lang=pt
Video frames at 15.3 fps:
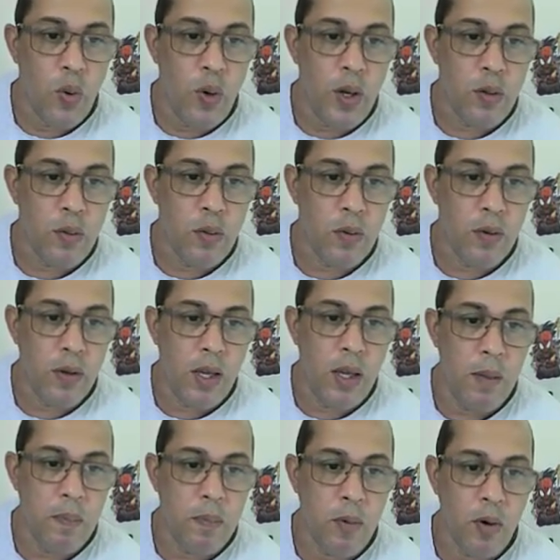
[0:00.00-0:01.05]
A média
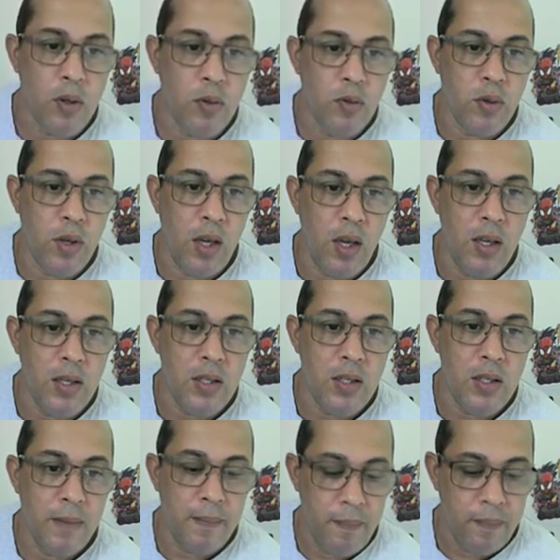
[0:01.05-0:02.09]
ponderada
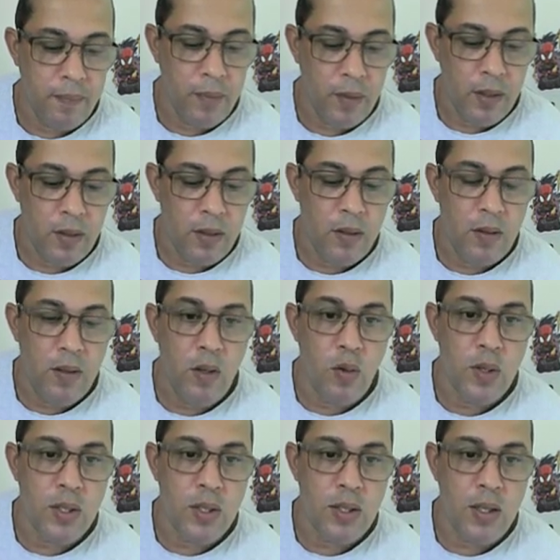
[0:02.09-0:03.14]
média ponderada é
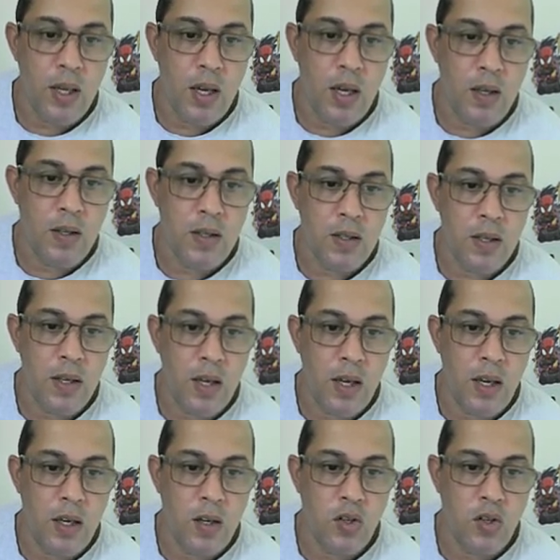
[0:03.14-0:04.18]
sempre o
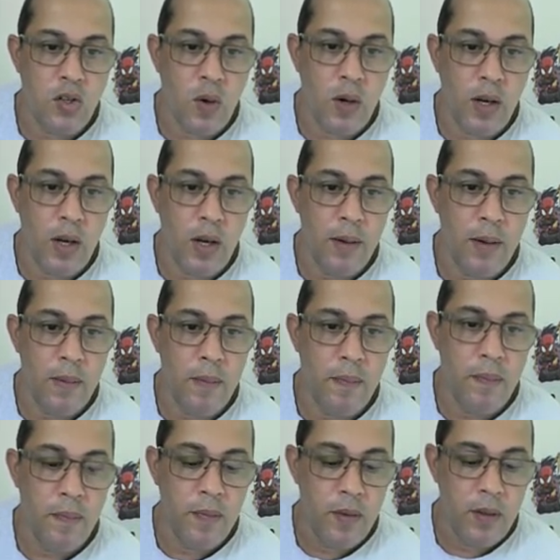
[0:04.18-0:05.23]
que na questão.
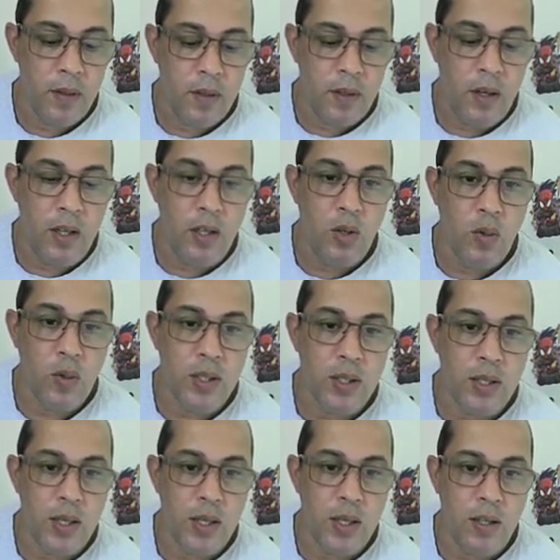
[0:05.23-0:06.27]
Pelo assunto
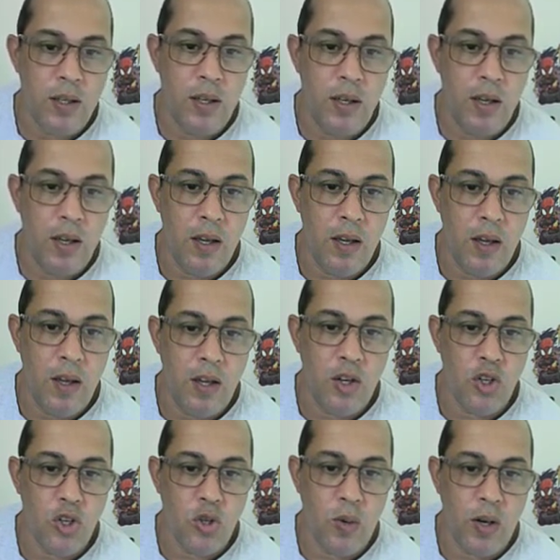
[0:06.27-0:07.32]
também, certo?
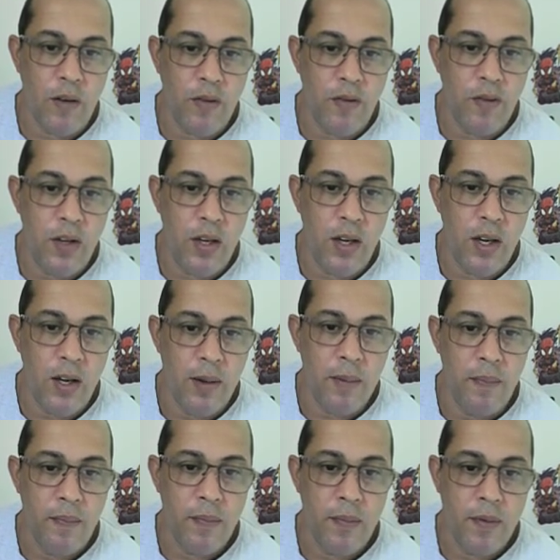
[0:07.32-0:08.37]
Então aí tá
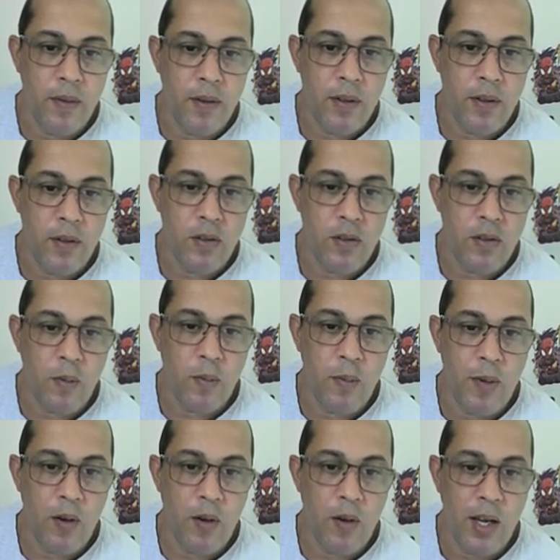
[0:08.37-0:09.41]
para vocês aí um
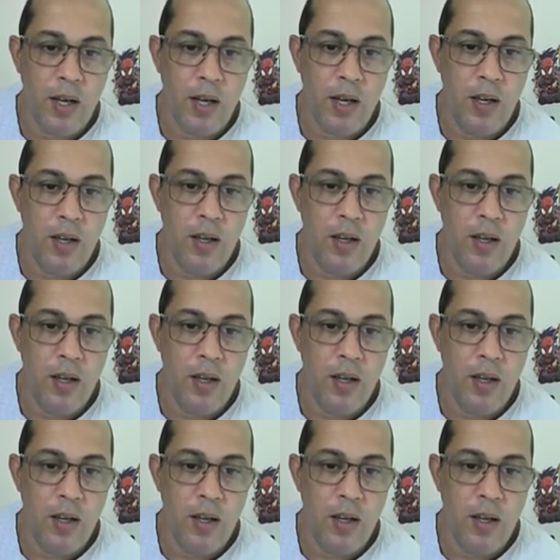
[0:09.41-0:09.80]
critério aí